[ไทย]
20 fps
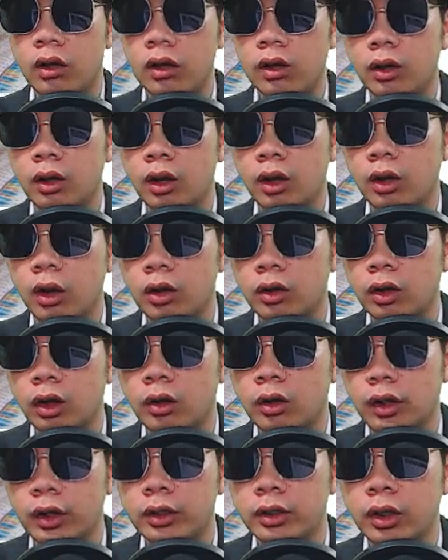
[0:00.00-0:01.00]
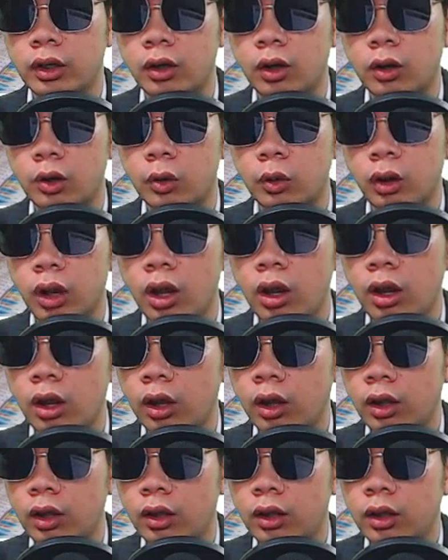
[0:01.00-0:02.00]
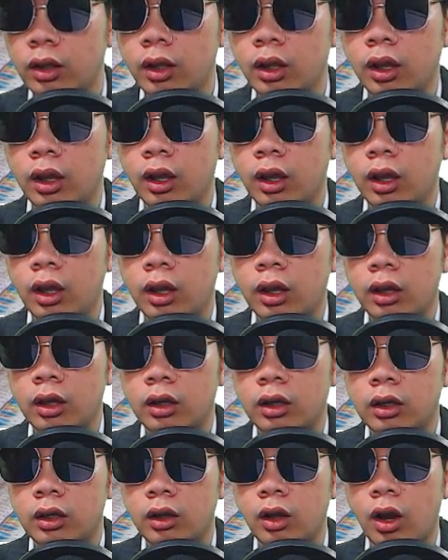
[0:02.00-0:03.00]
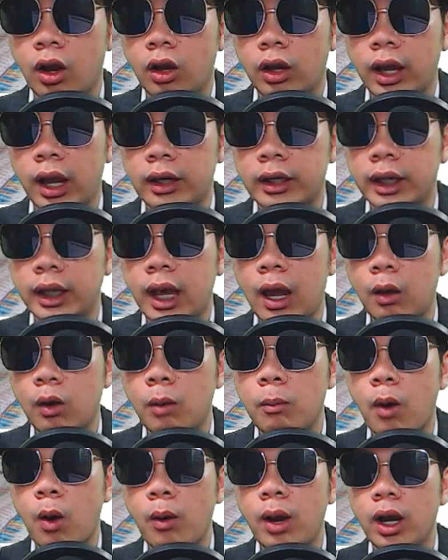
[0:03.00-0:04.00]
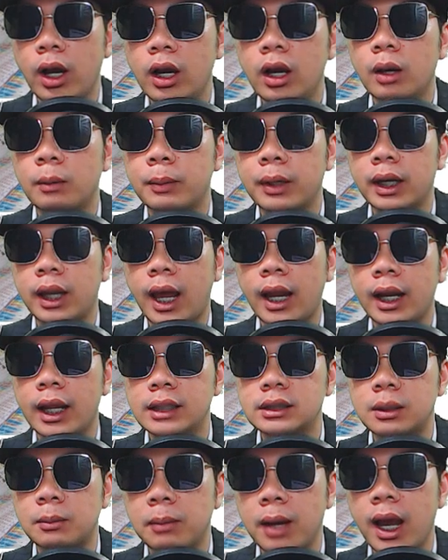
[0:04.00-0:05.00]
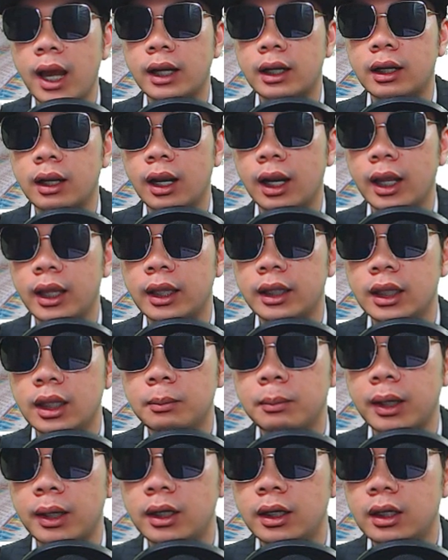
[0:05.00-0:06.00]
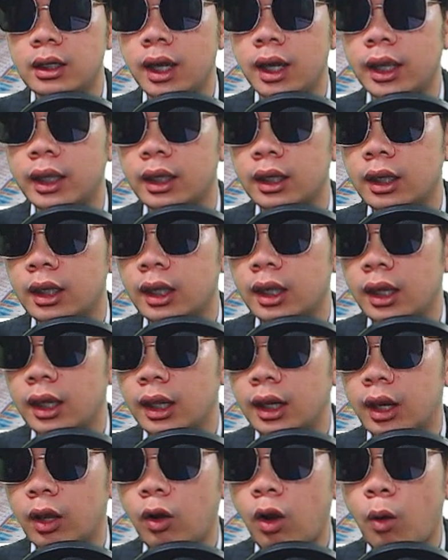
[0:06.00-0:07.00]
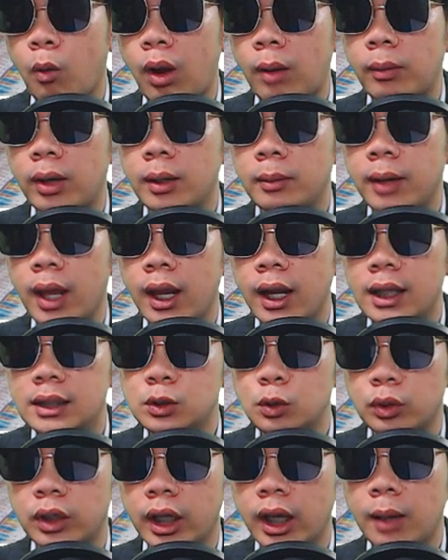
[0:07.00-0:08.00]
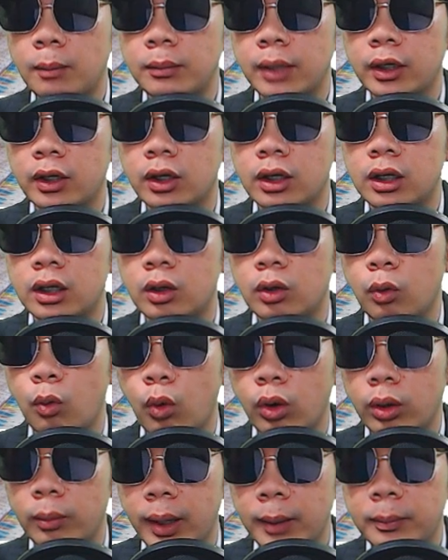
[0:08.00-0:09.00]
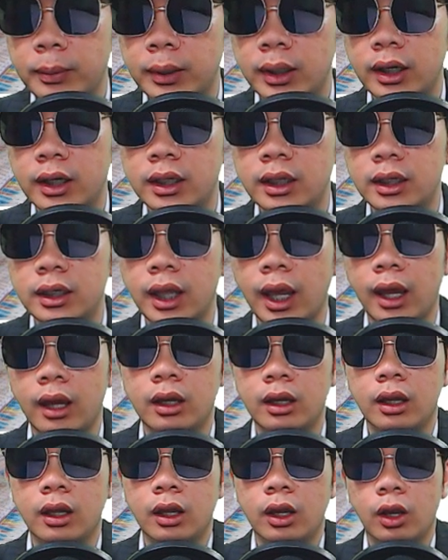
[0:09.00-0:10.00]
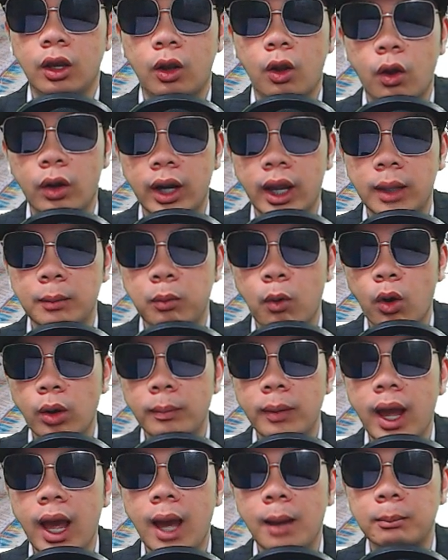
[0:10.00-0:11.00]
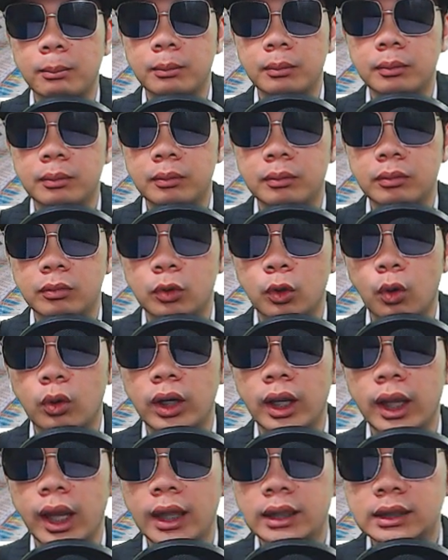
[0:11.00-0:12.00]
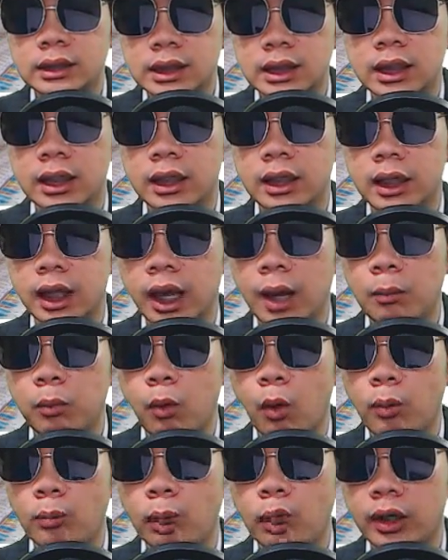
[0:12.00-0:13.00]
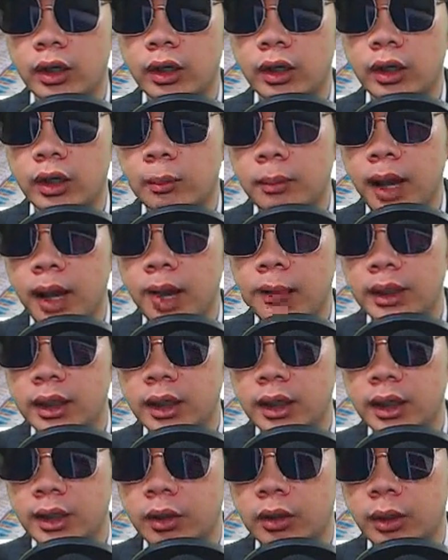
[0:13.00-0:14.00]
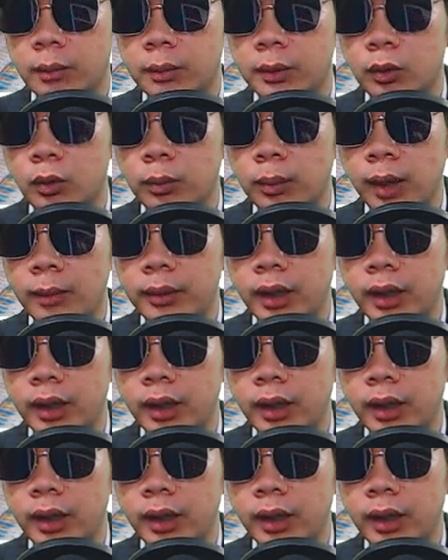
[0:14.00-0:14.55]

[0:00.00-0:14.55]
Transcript: ก็ลองเดี๋ยวลองดูเนาะก็ในข่าวก็บอกว่าเป็นการให้สัมภาษณ์อะไรอย่างนี้ไปเรื่อยๆแล้วก็ความคืบหน้าล่าสุดนะครับนั่นก็คือคุณแมทพิรณีเนี่ยก็ได้โพสต์ภาพลงใน IG นะครับผมนั่นก็คือภาพนี้เดี๋ยวไปดูภาพที่